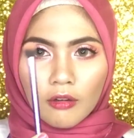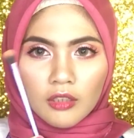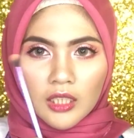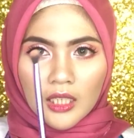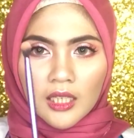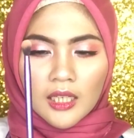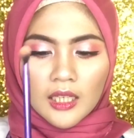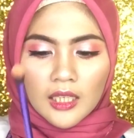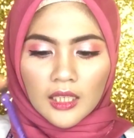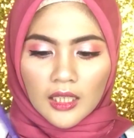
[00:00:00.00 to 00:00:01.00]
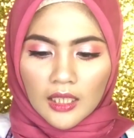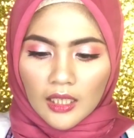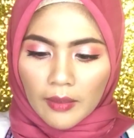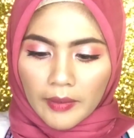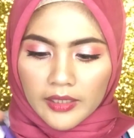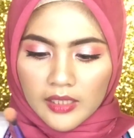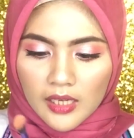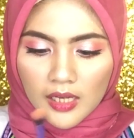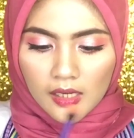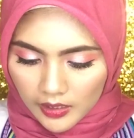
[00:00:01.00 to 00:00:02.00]
lo nih, ini
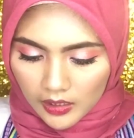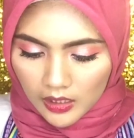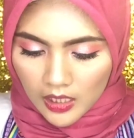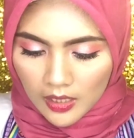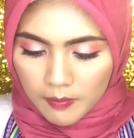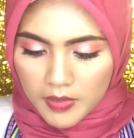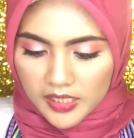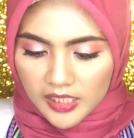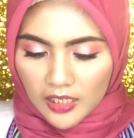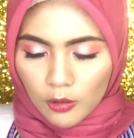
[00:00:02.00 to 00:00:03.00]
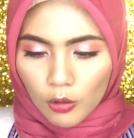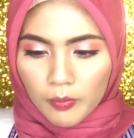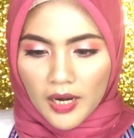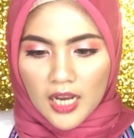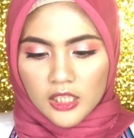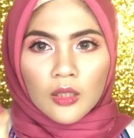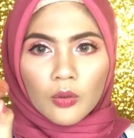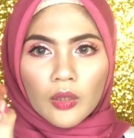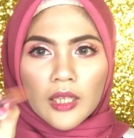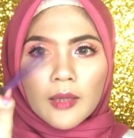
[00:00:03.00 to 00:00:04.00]
namanya nah nih, base shadow brush.
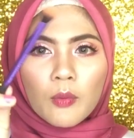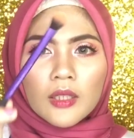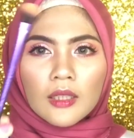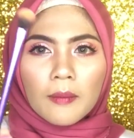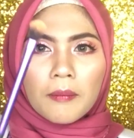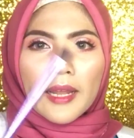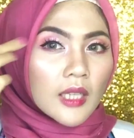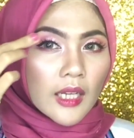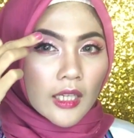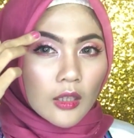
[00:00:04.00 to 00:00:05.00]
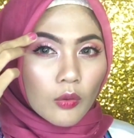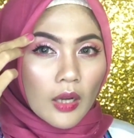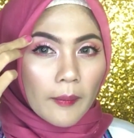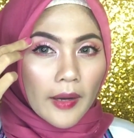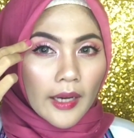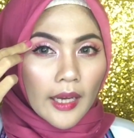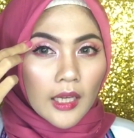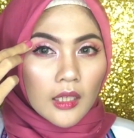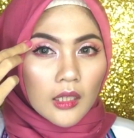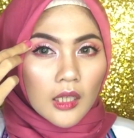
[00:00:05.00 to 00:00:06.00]
Tuh ini buat ngeblend. Kalau kita udah
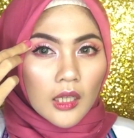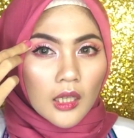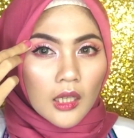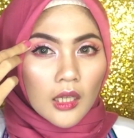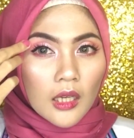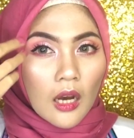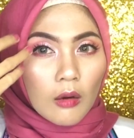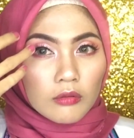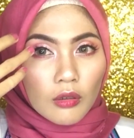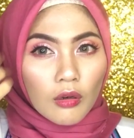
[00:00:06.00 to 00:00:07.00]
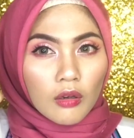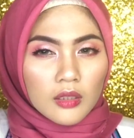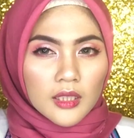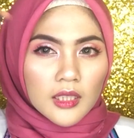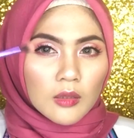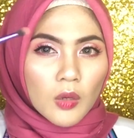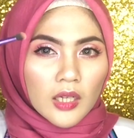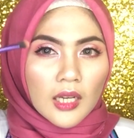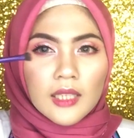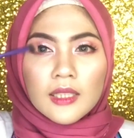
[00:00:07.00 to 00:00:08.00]
pakein di auto corner
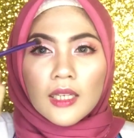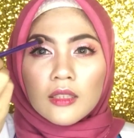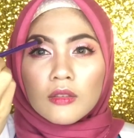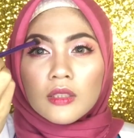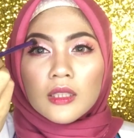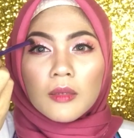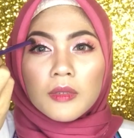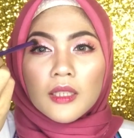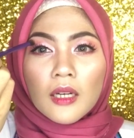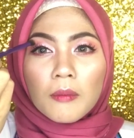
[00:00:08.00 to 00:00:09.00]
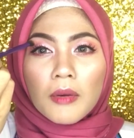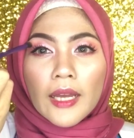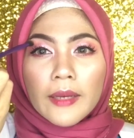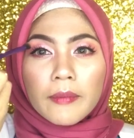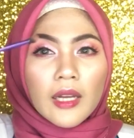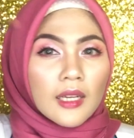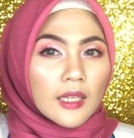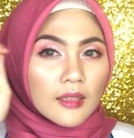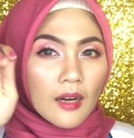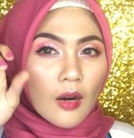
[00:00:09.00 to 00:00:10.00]
warnanya, terus kita bisa ngeblend biar
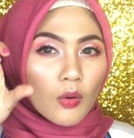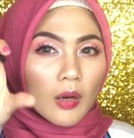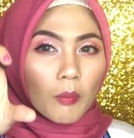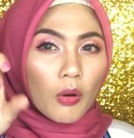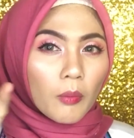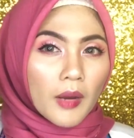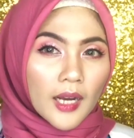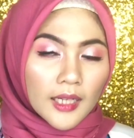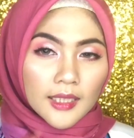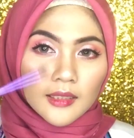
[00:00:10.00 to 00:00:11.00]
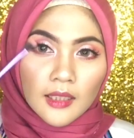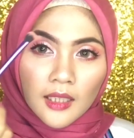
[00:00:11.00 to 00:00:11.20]
nggak terlalu ngeblok banget